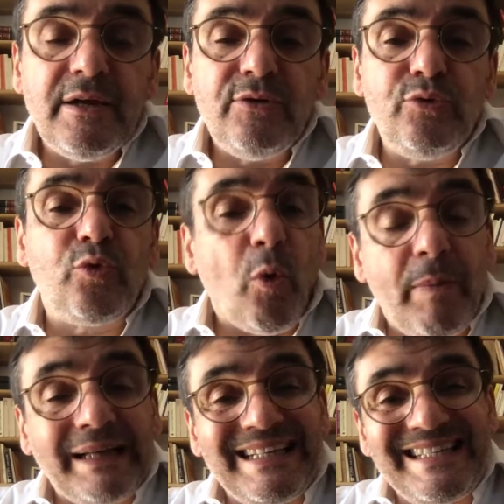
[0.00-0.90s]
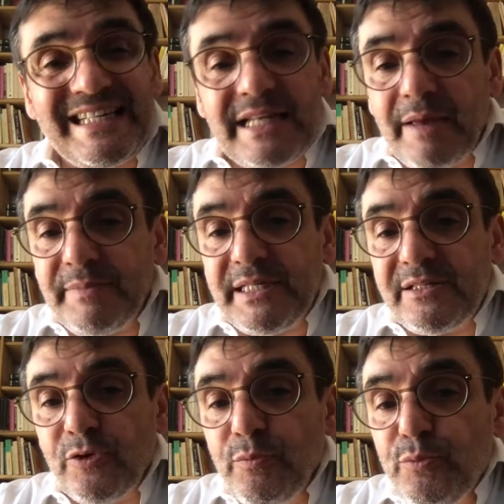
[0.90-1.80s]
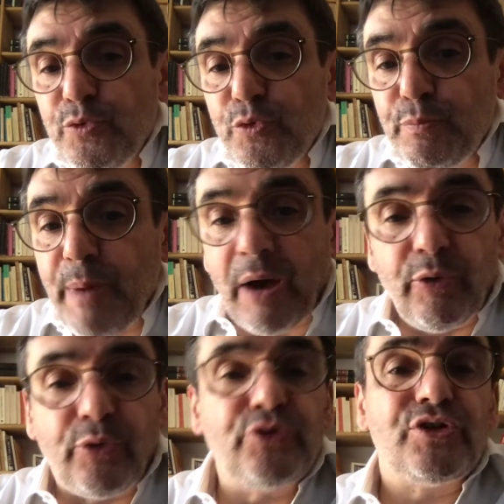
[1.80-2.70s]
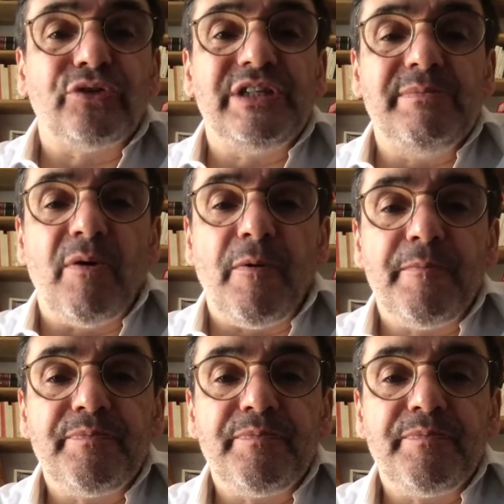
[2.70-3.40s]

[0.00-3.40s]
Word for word: du combat des islamistes mus par le ressentiment